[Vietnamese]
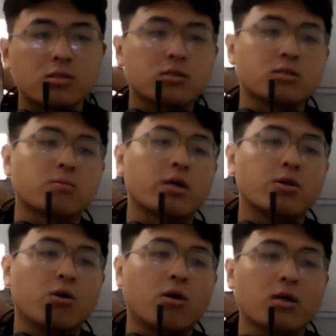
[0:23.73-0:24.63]
Trong khi
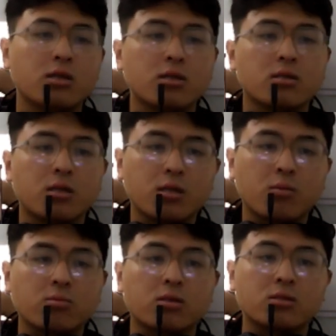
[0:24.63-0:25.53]
đó, TikTok
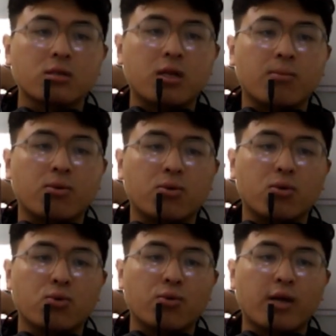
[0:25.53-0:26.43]
thực sự là một đối
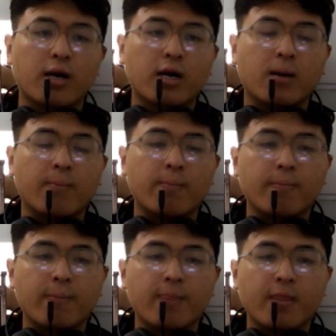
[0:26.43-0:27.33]
thủ đáng gầm
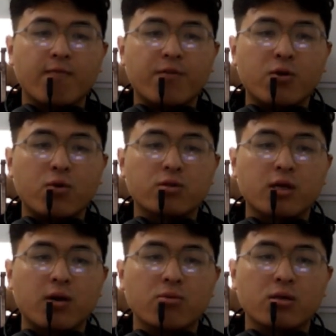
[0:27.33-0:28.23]
vì lôi
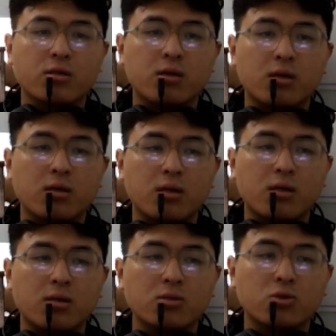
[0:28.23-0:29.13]
kéo được lượng người
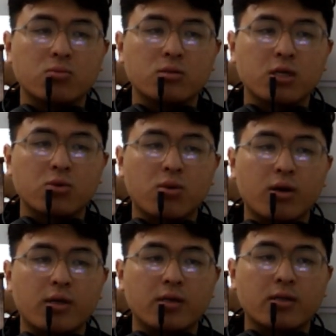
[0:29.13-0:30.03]
lớn dùng trẻ tuổi,
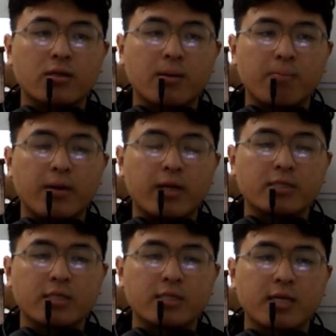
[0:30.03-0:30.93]
đặc biệt là
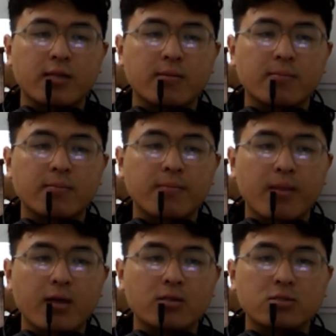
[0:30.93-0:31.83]
Gen Z.
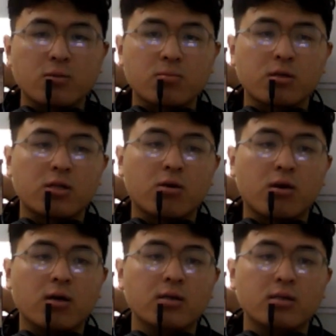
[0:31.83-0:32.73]
Trong khi
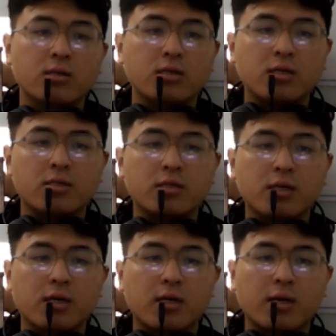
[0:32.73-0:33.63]
đó,
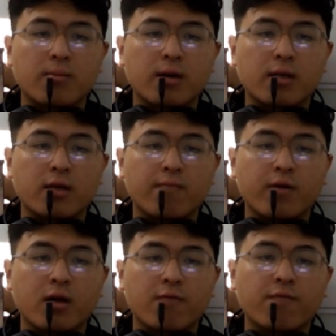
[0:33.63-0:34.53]
Instagram gắn liền với
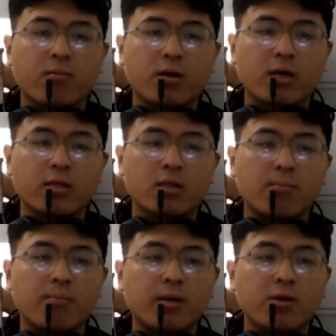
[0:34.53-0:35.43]
các phong cách thẩm
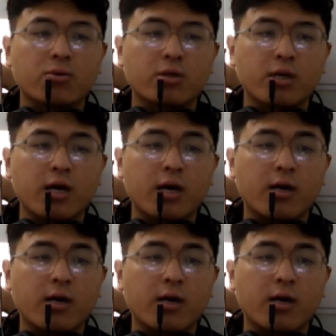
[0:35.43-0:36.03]
mỹ của thế hệ,